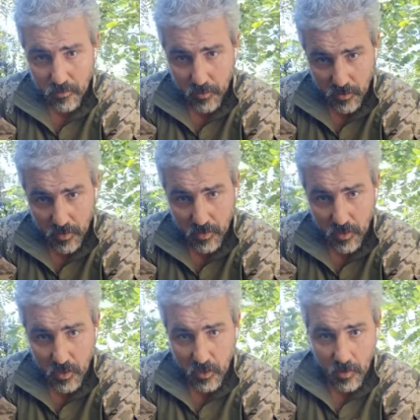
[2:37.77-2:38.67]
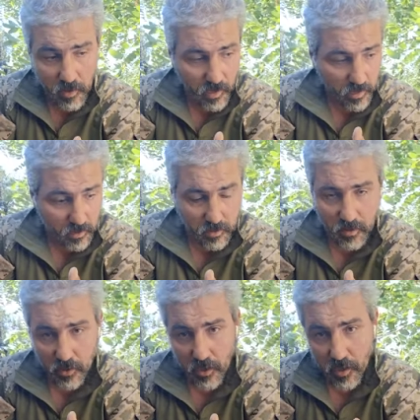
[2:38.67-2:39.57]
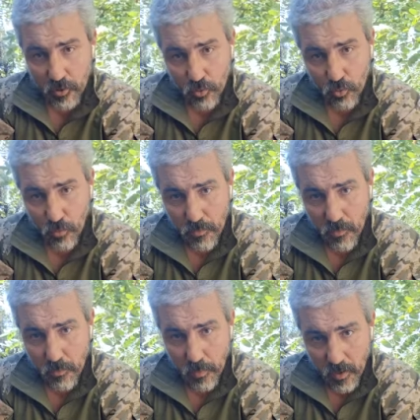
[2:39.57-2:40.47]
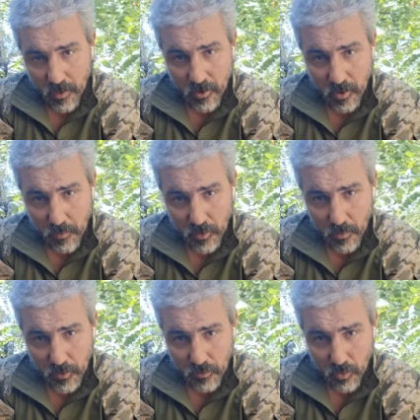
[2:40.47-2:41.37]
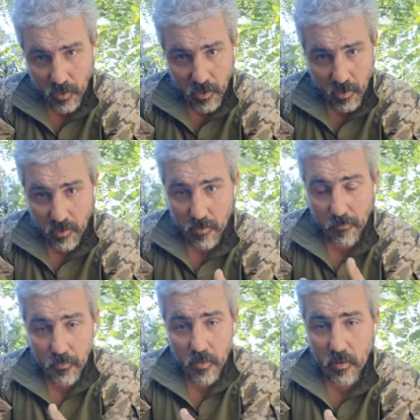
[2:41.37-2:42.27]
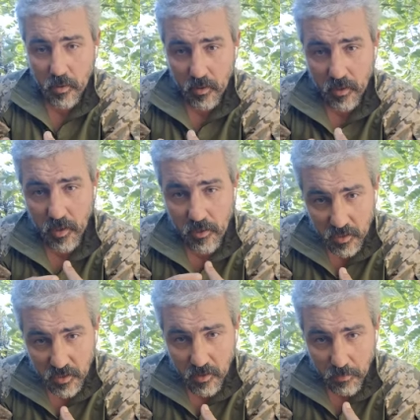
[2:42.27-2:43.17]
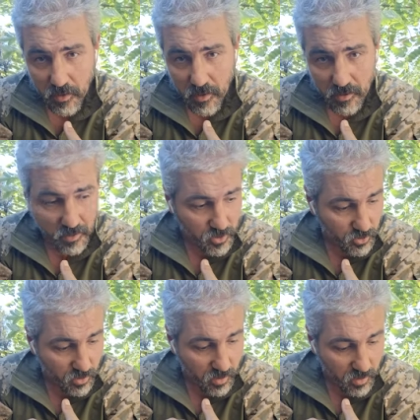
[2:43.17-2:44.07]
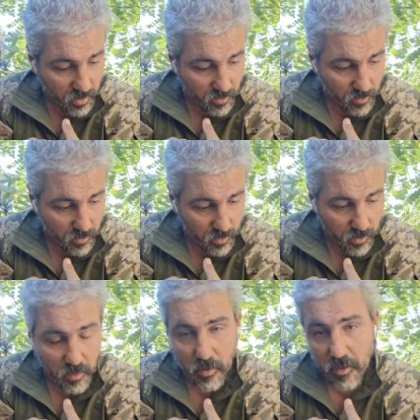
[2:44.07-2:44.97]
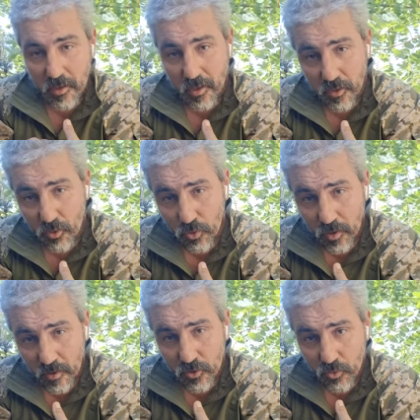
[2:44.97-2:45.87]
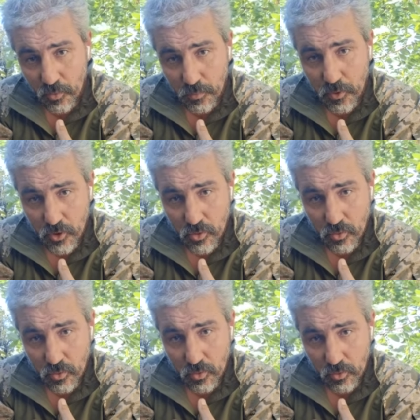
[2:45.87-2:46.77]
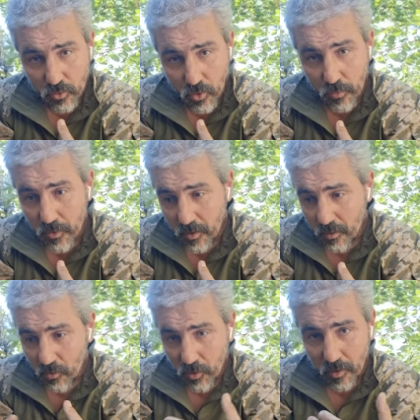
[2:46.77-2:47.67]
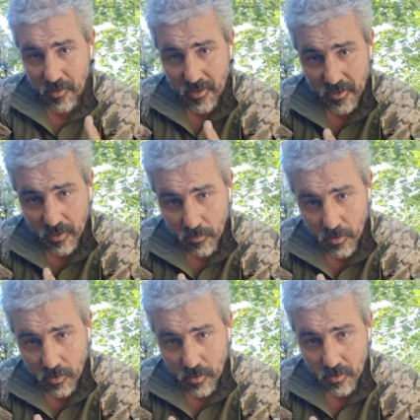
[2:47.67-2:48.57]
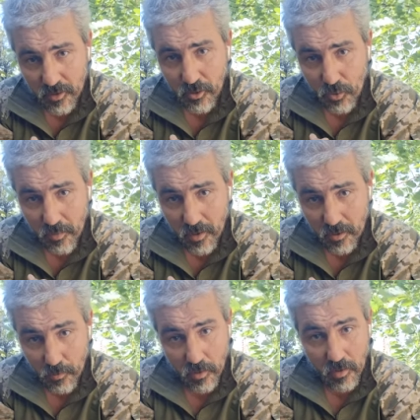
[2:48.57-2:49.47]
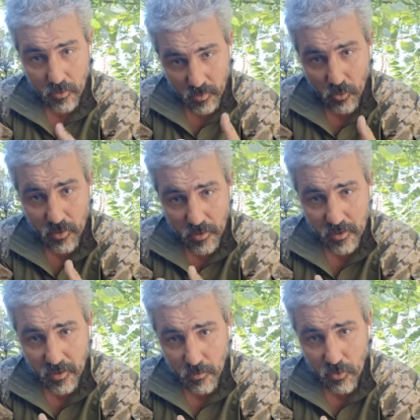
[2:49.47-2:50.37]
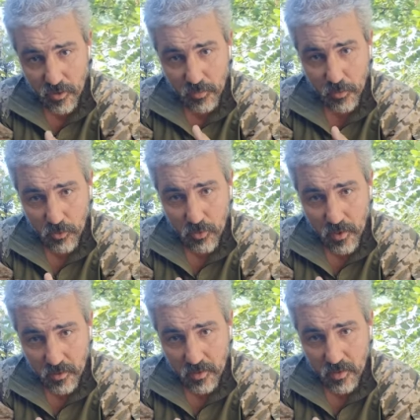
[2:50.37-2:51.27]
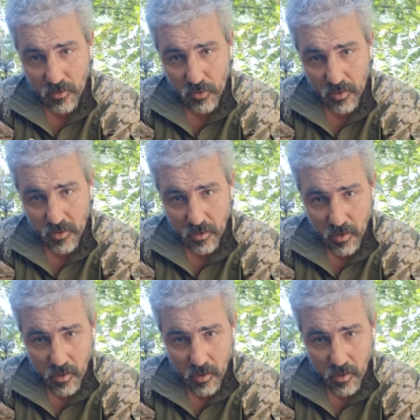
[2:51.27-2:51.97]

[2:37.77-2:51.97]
понимаешь? А китайцу удобнее палочками там свои. Конечно, понятно, что есть украинскую пищу удобнее украинскими инструментами. На украинский мові спілкуватися, когда ты